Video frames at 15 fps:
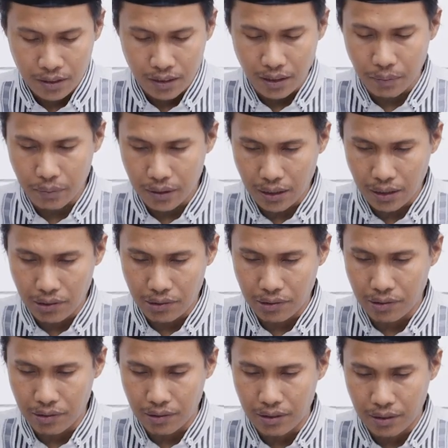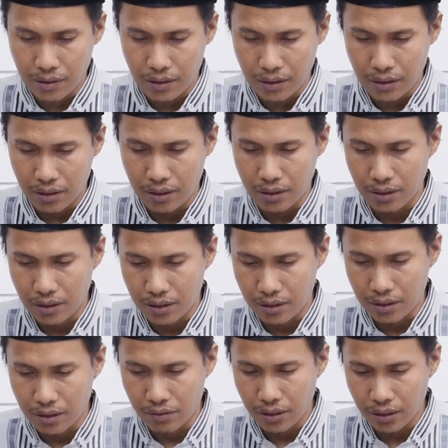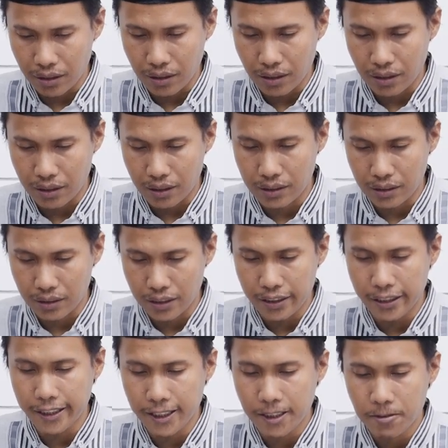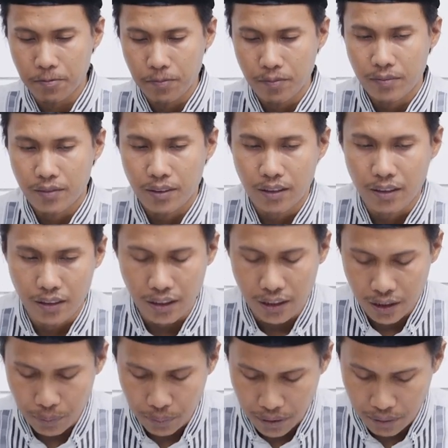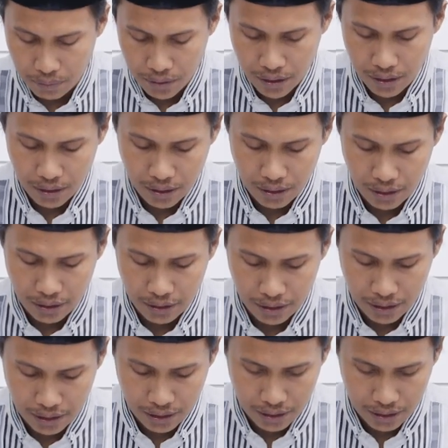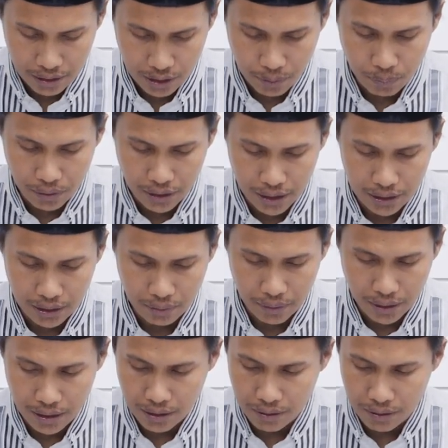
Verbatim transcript: tapi kalau e, witirnya sendiri ini dipahami hanya 11 apa